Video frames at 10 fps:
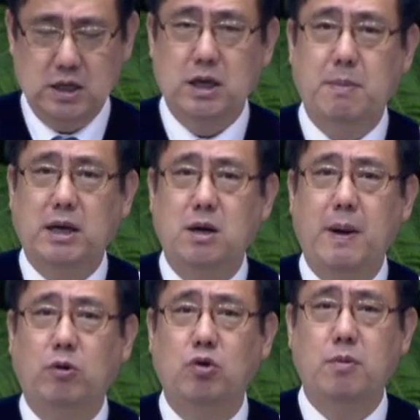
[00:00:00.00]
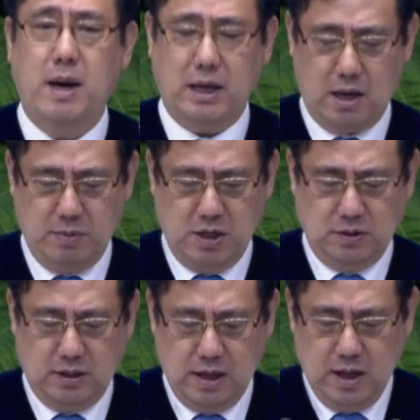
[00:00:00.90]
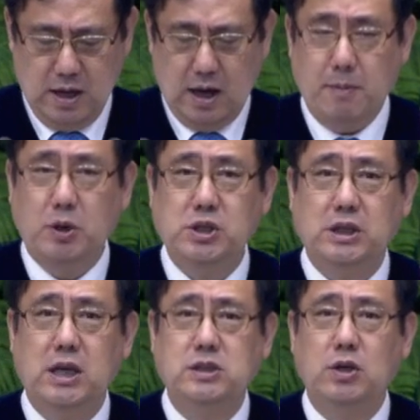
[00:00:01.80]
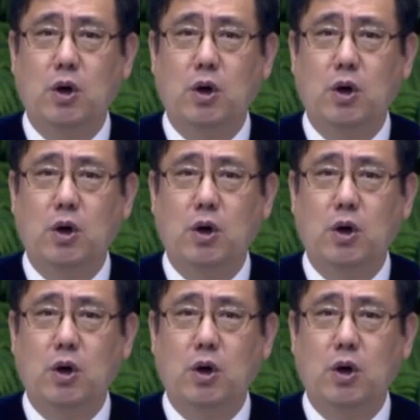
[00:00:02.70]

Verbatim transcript: 이 말을 바꾸어 말하면 아버지께서